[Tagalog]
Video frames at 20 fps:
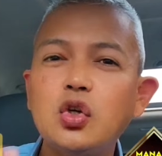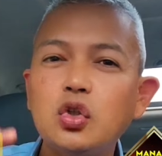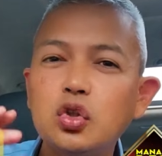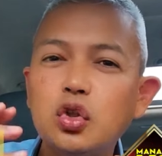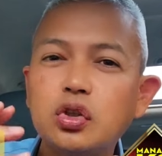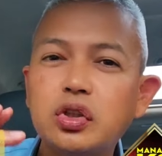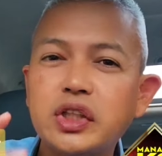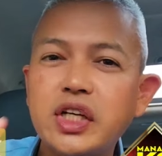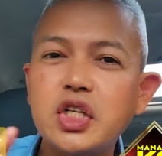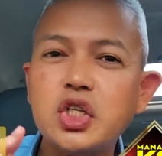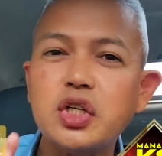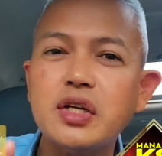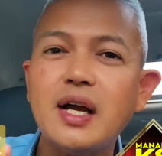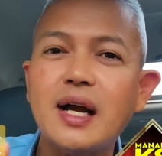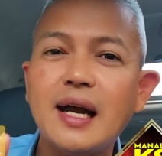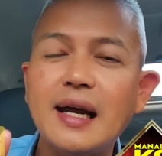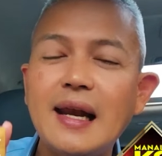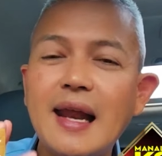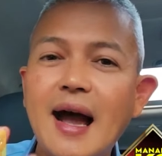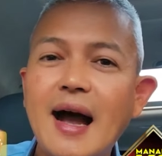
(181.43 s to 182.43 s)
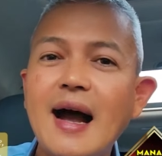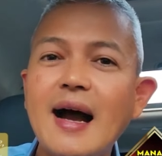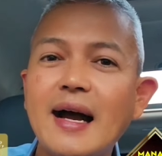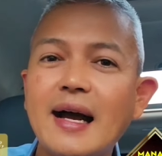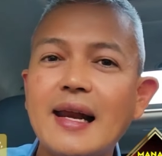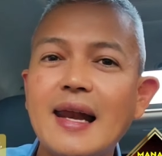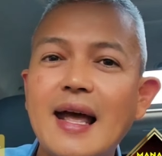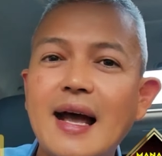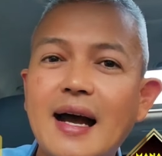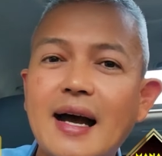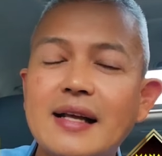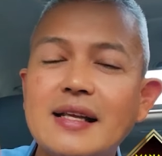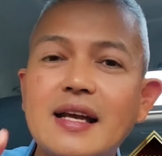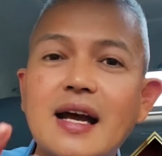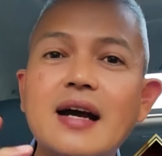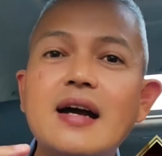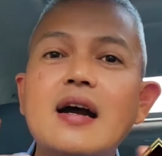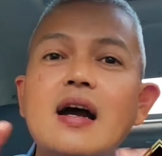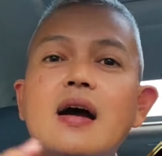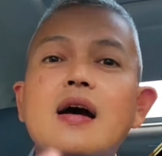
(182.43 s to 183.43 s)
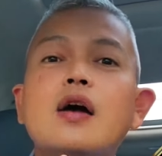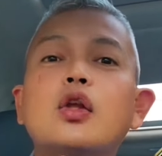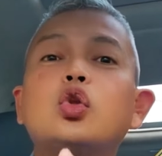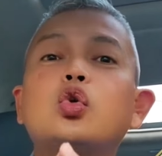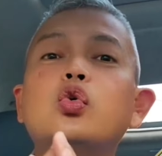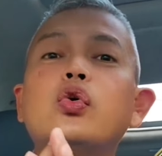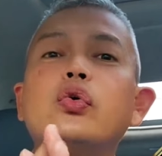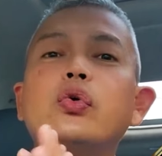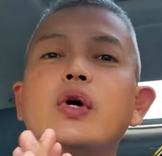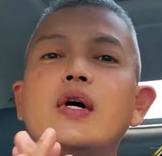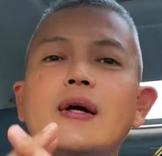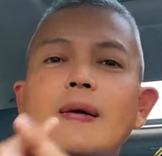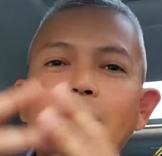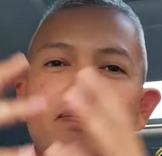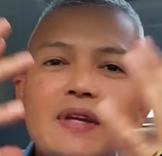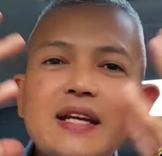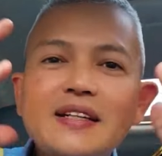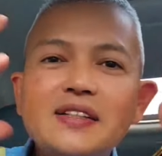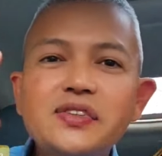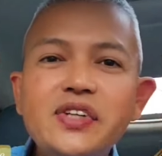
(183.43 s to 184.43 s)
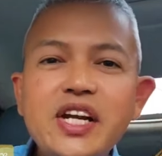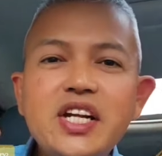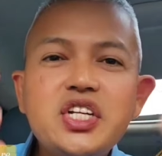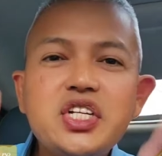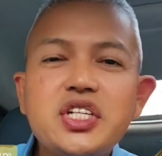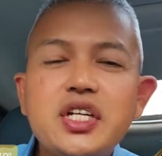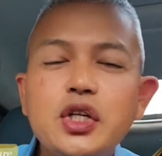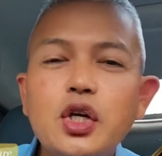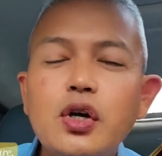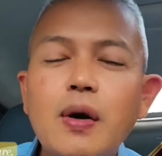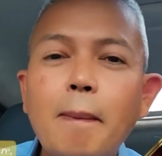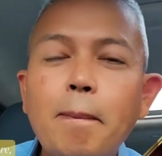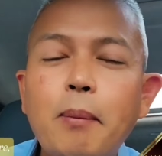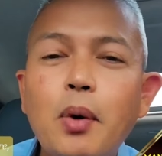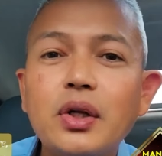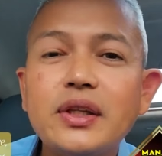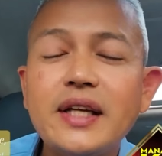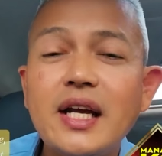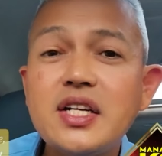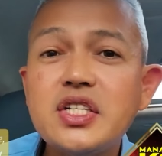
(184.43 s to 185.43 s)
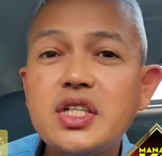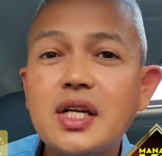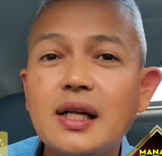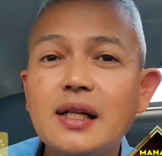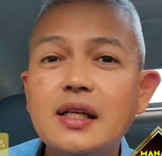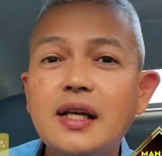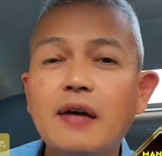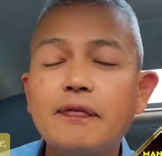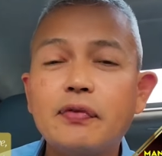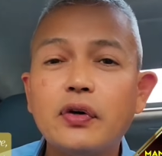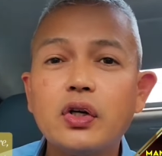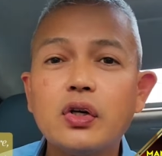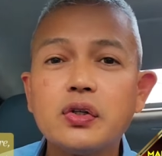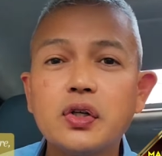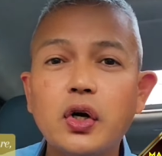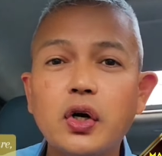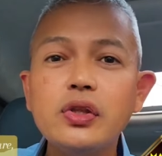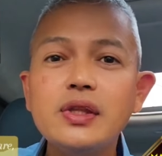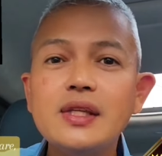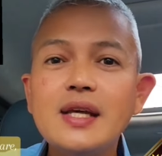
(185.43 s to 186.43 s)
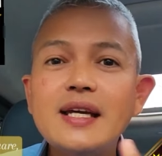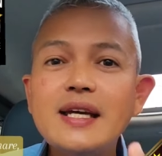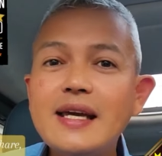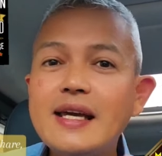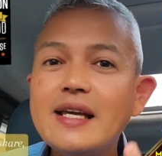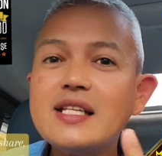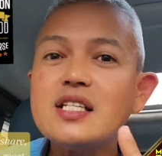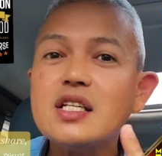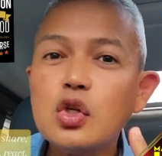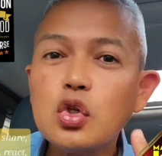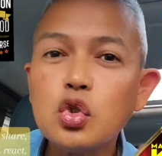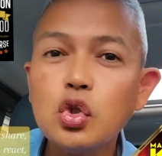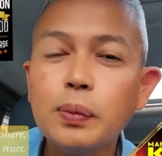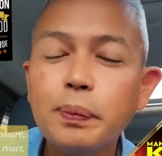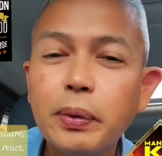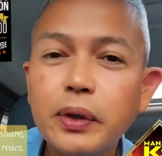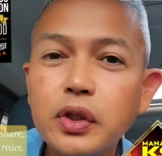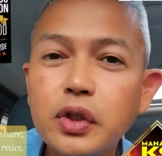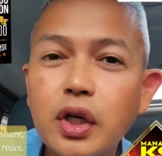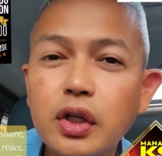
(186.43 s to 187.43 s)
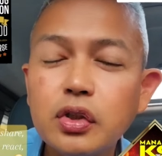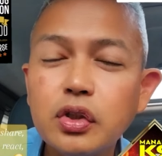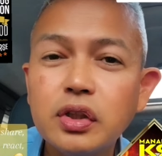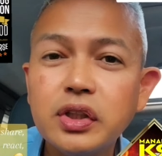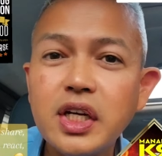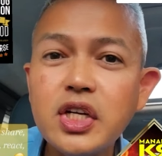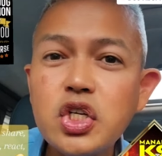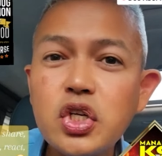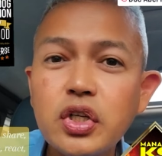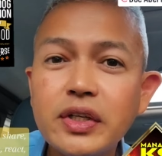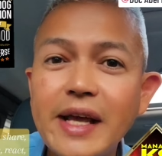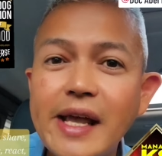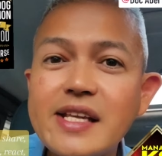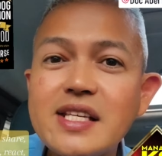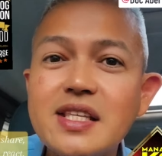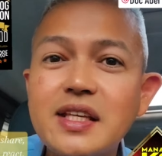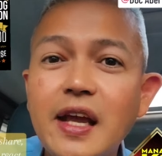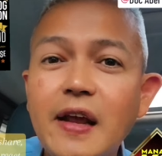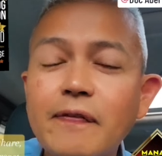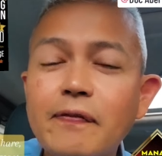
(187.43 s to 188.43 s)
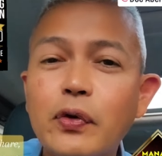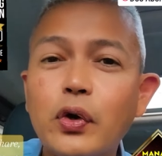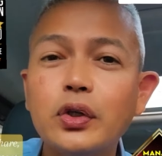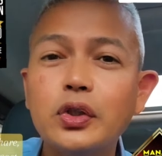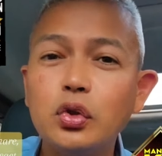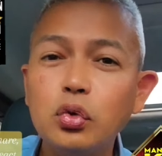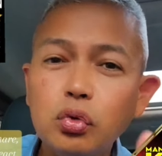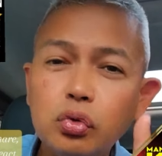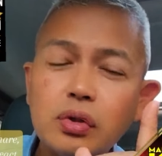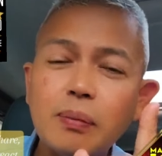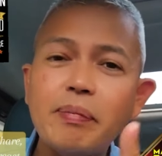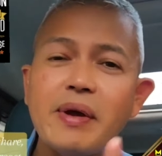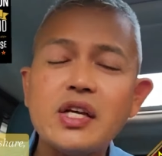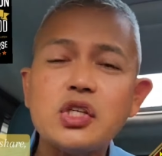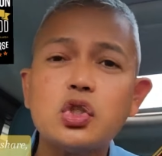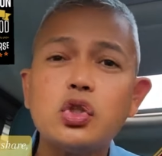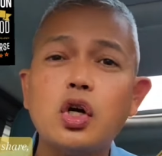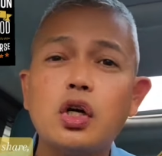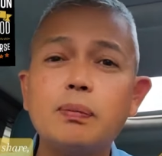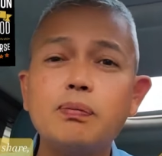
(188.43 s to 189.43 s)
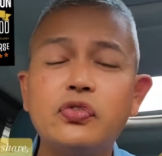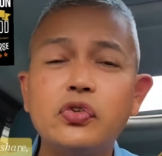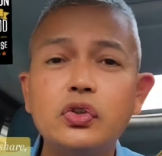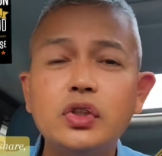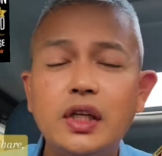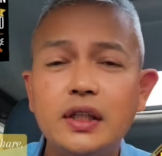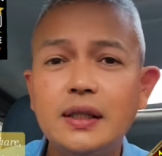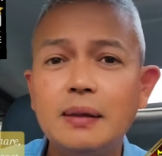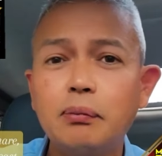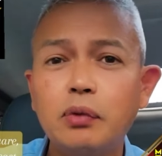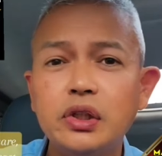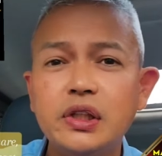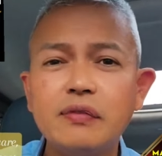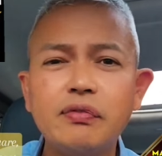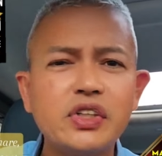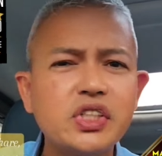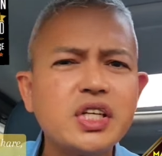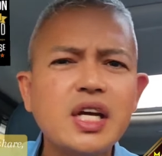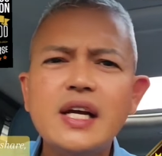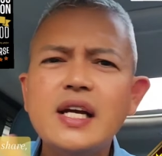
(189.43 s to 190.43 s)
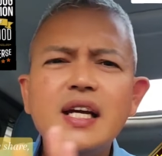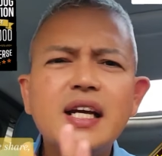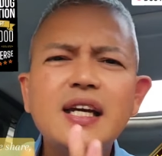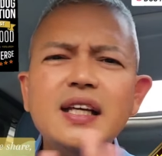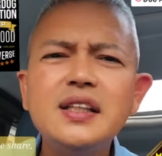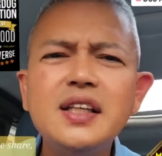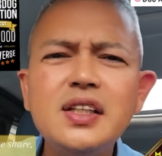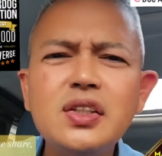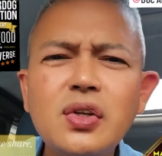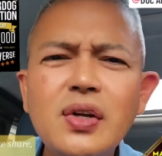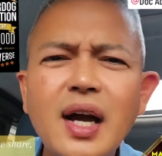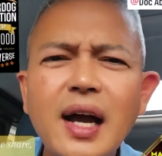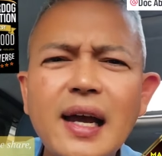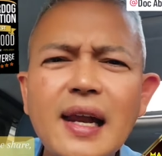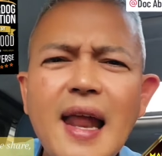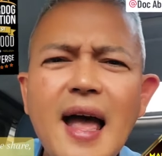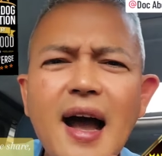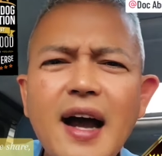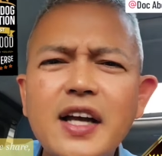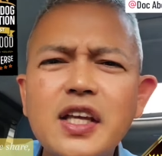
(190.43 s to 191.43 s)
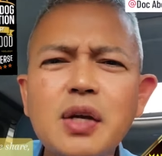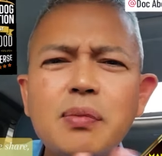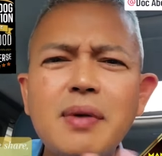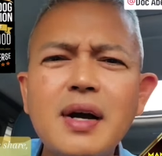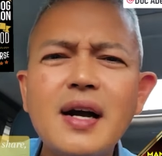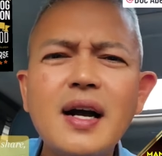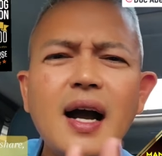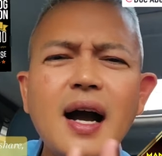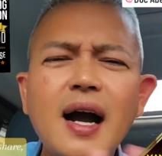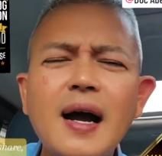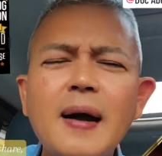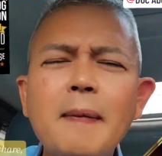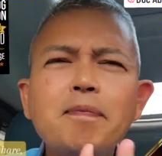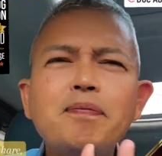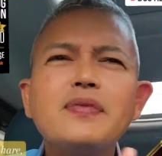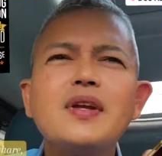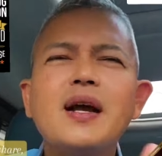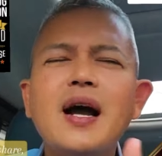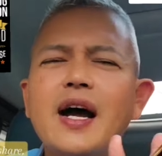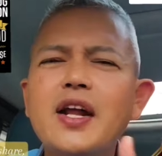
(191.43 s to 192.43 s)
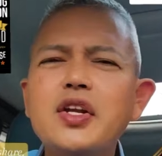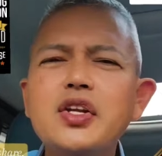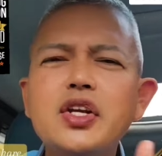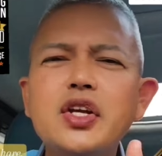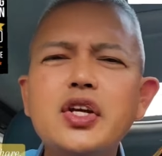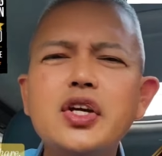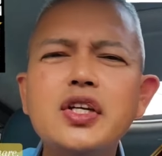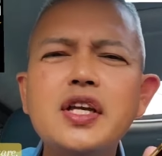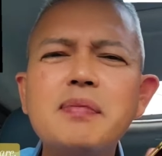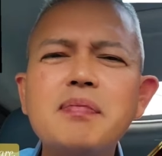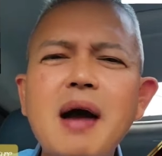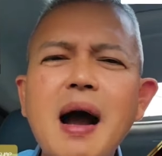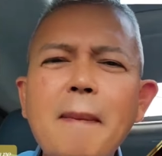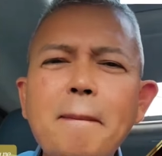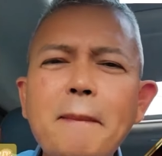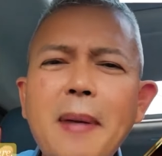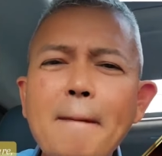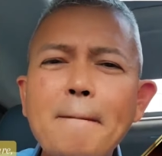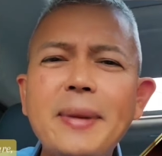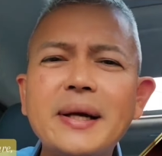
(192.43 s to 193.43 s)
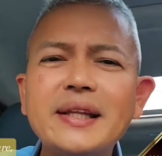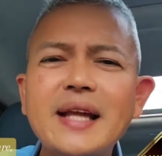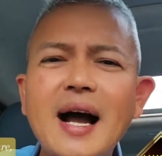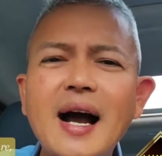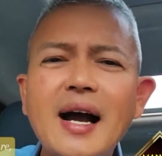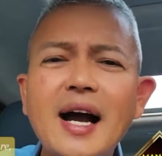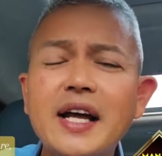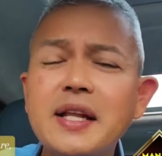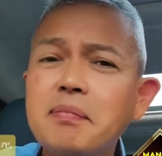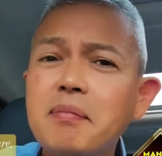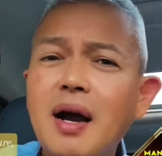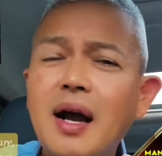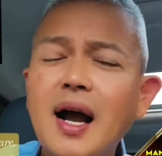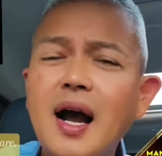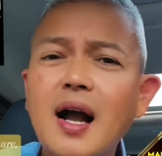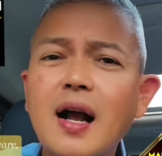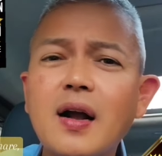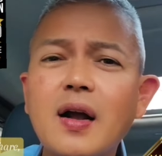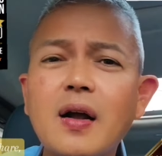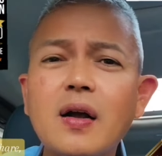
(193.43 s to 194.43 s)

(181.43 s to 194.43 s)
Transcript: yung nutrition na kailangan, kailangan niya to reach yung potential niya for growth is Super Dog Nutrition SDN42, the best dog food in the multiverse. Hindi niyo na kailangan yung mga ano yun, yung mga pampatangkad, mga